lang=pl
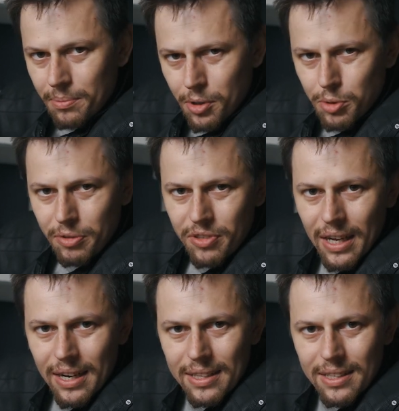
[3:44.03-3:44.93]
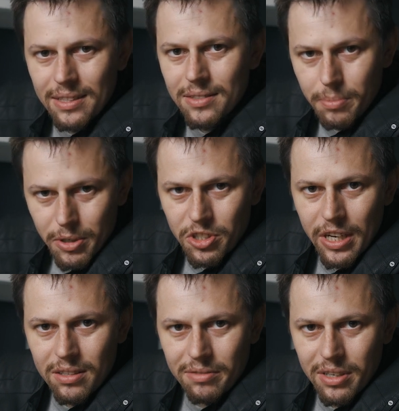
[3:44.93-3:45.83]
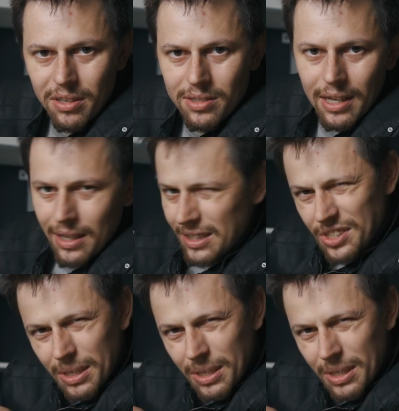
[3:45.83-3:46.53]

Pójdźmy w teren, zobaczcie jak to wygląda.